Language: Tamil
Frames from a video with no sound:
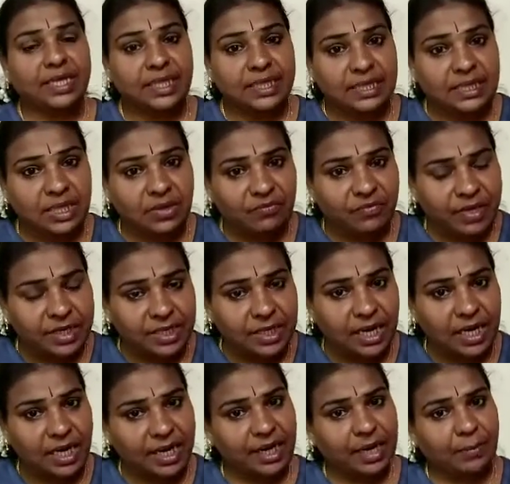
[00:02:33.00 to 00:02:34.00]
இந்த
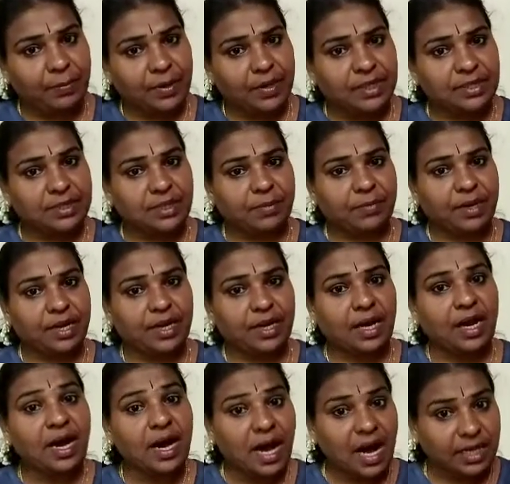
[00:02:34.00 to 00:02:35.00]
விண்கள் என்ன பண்ணுது
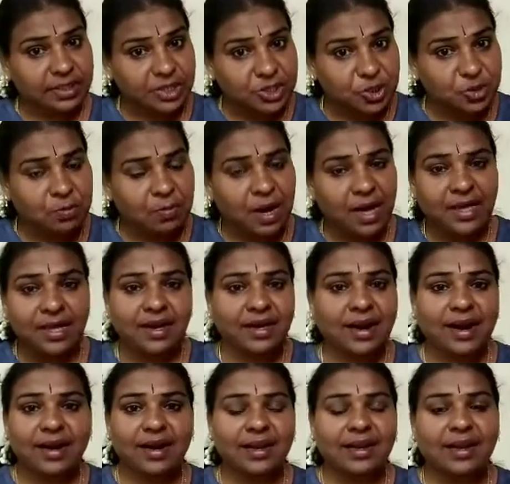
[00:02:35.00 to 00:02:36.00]
அப்படின்னா அது சும்மா
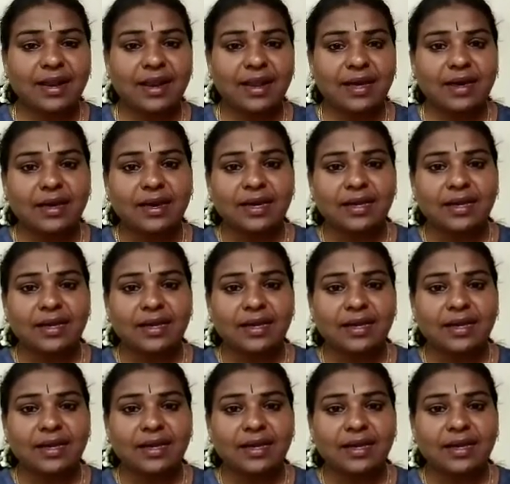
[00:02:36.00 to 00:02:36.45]
இருக்கான்னா இல்ல